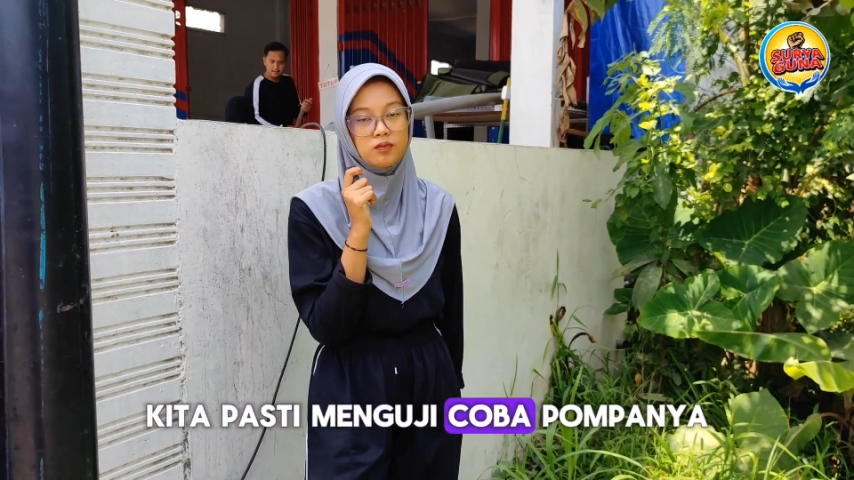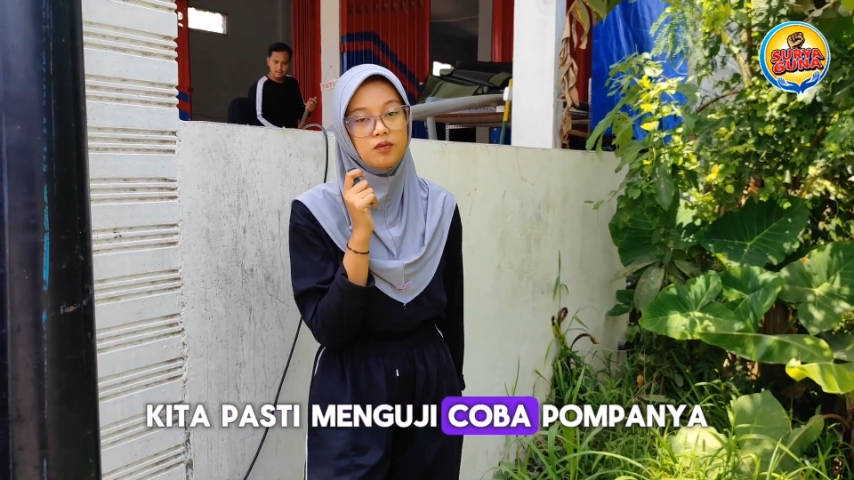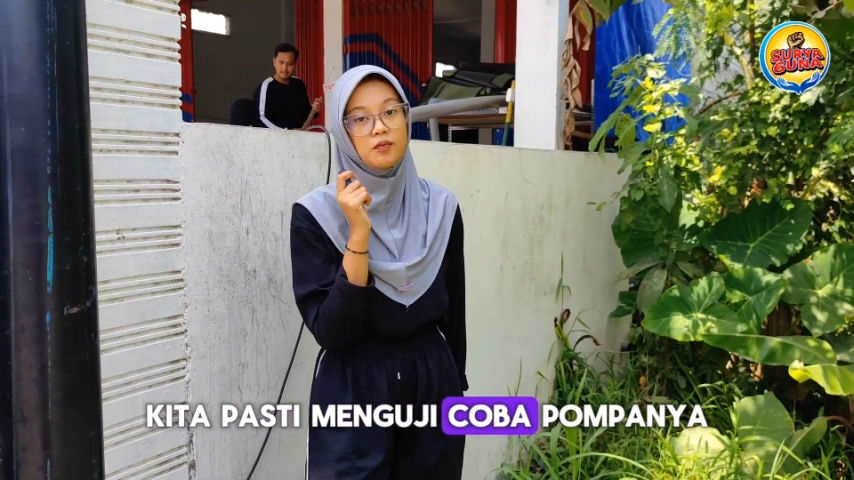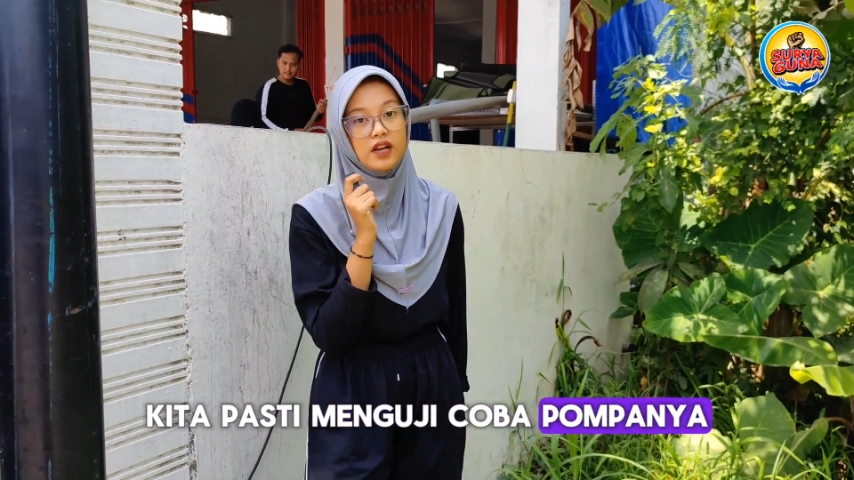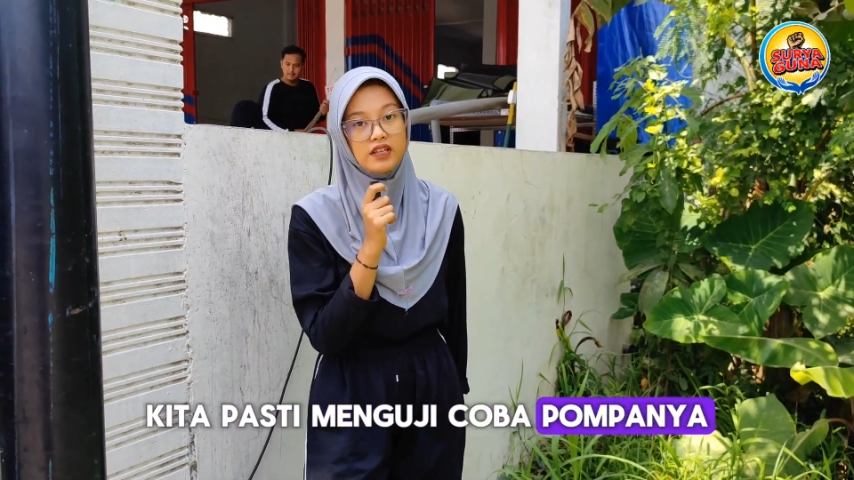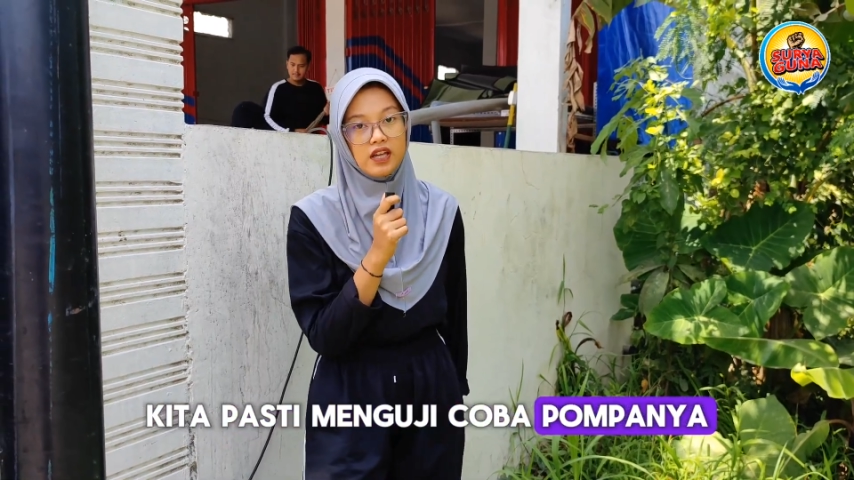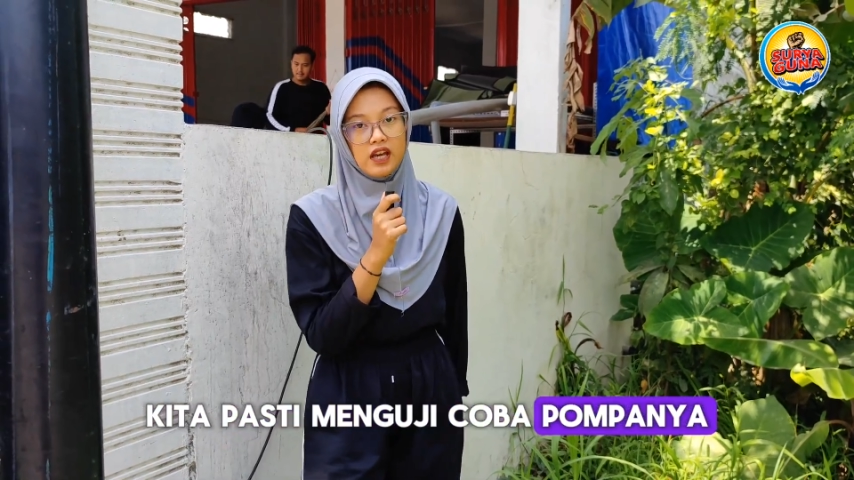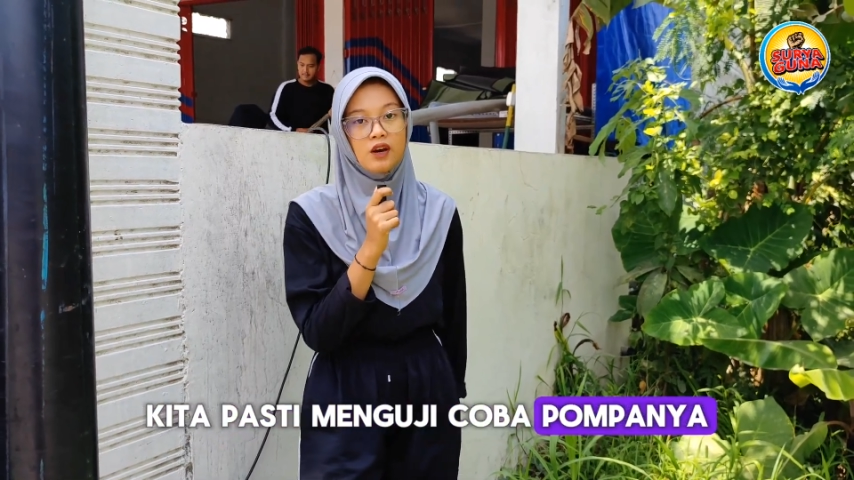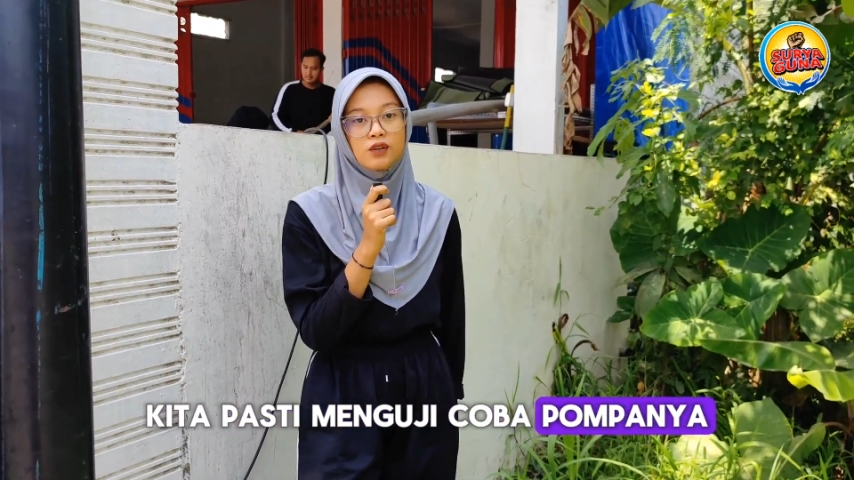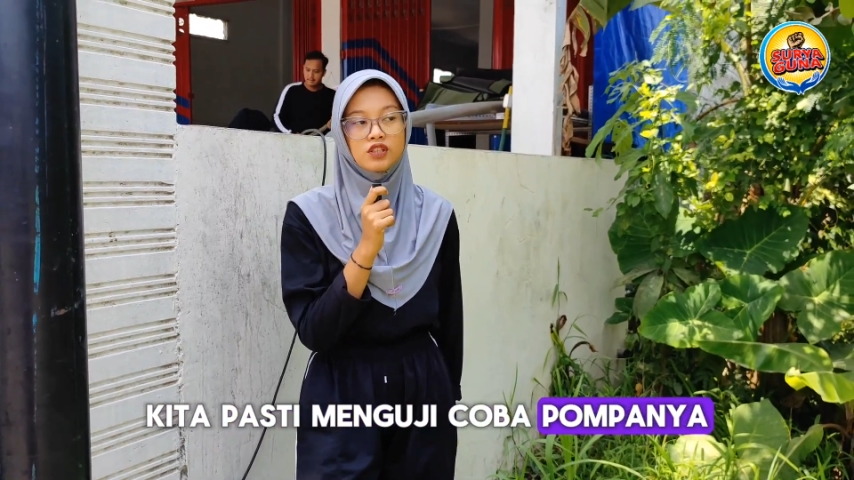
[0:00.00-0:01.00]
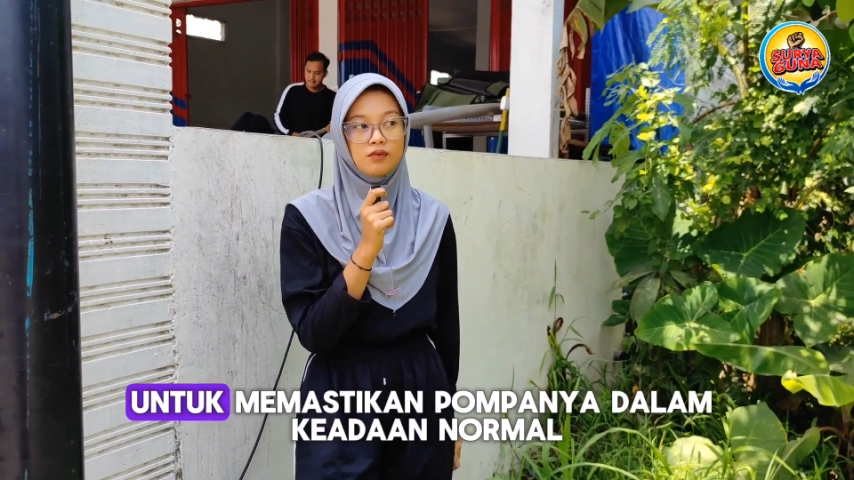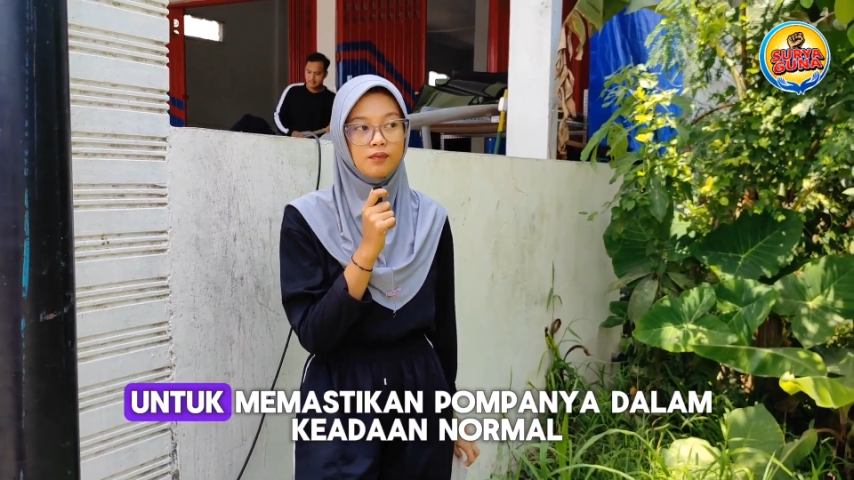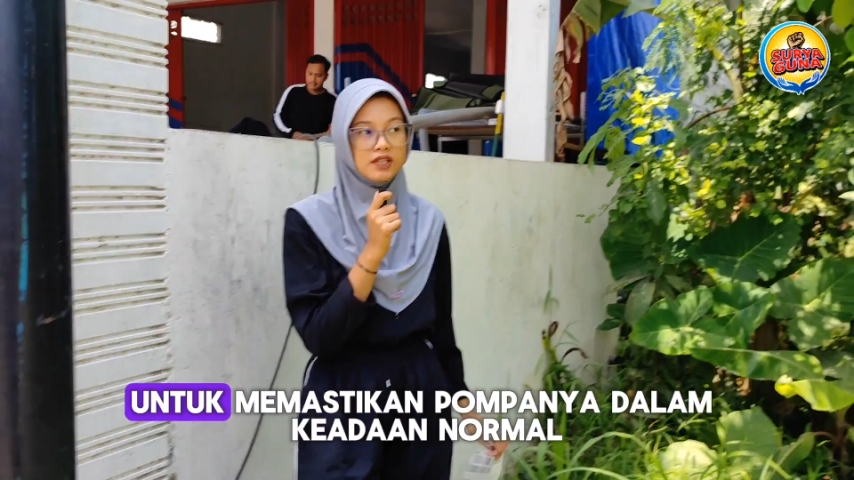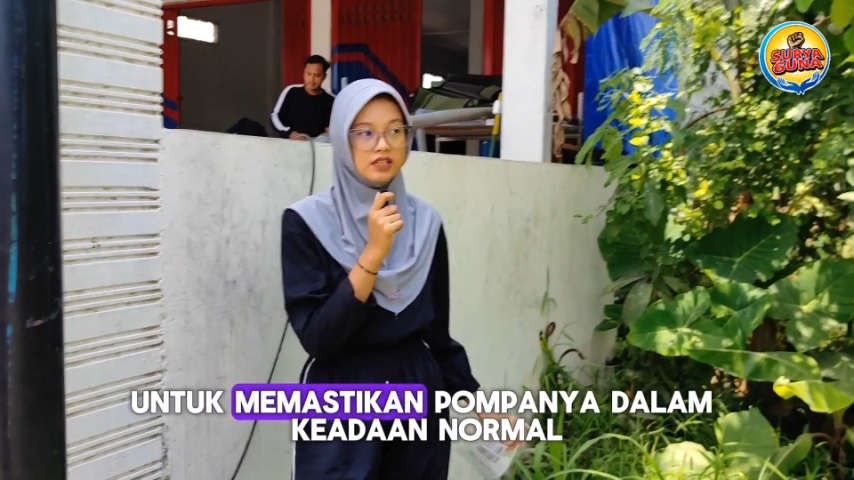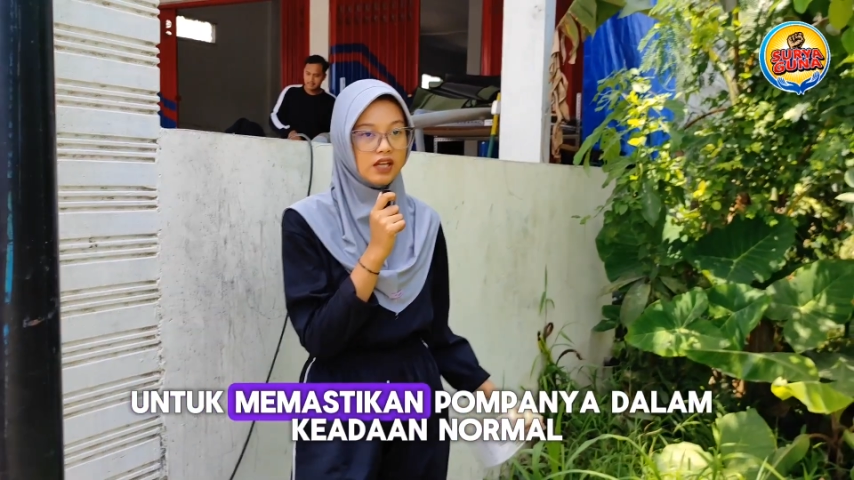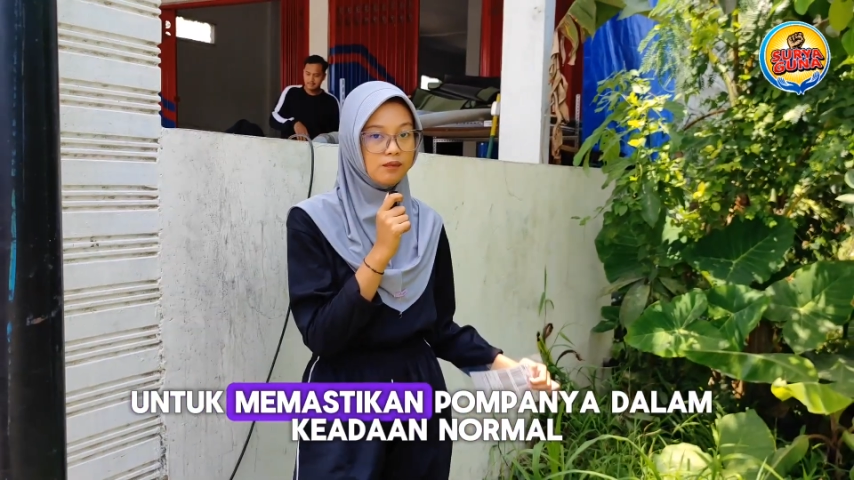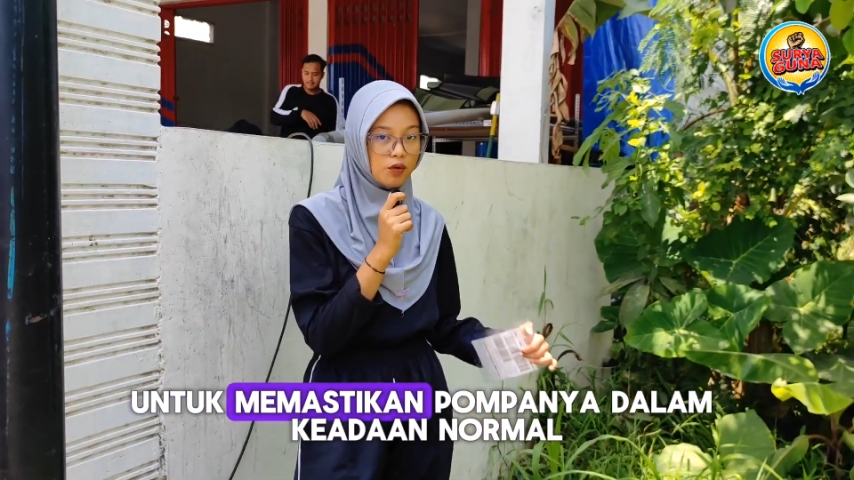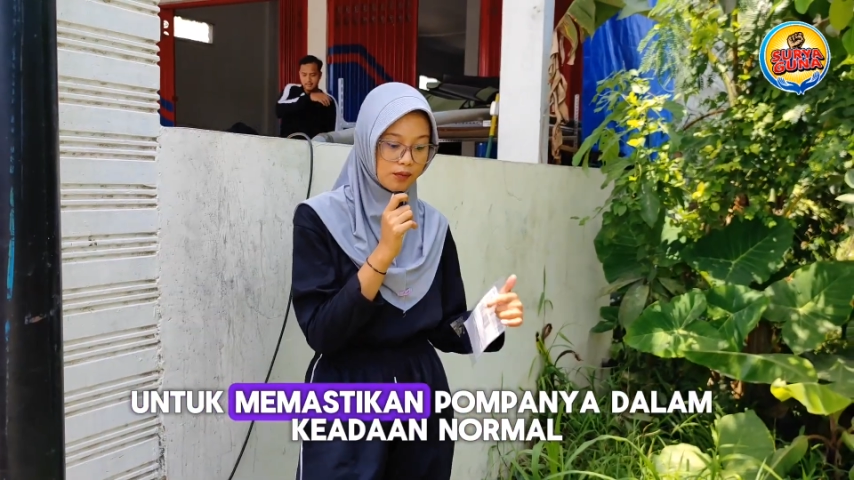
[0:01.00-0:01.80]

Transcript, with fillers: coba pompanya Untuk memastikan